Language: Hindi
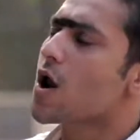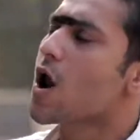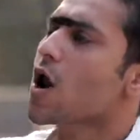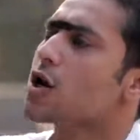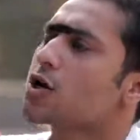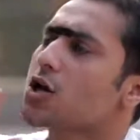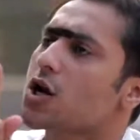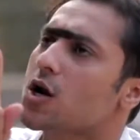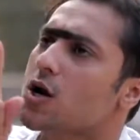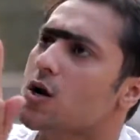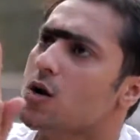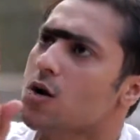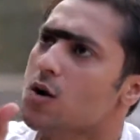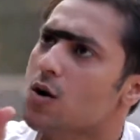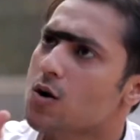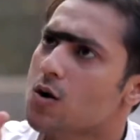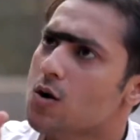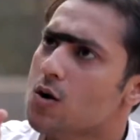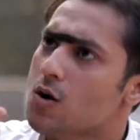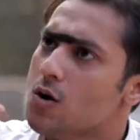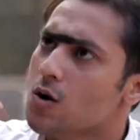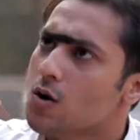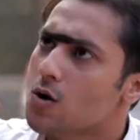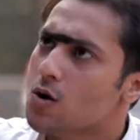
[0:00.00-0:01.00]
एक सेकंड
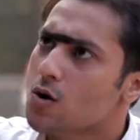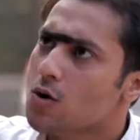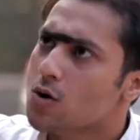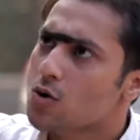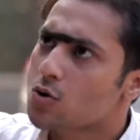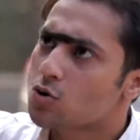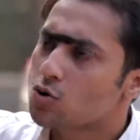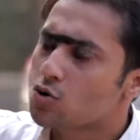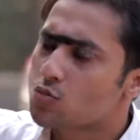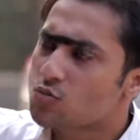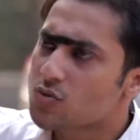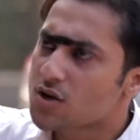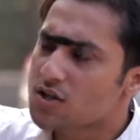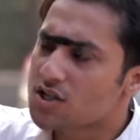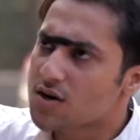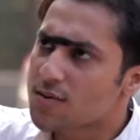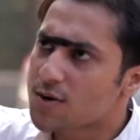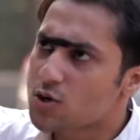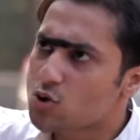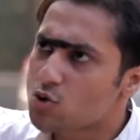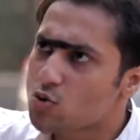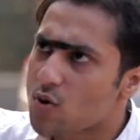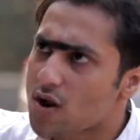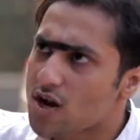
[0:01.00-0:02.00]
तुम
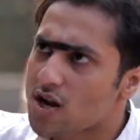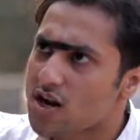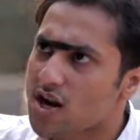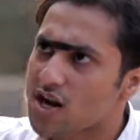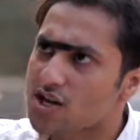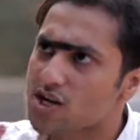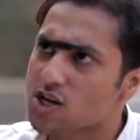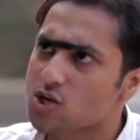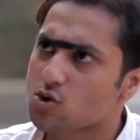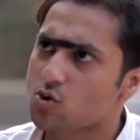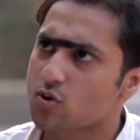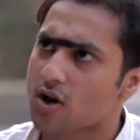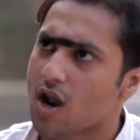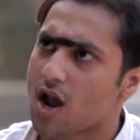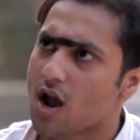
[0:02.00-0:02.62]
नजर बट्टू वाले राजेश हो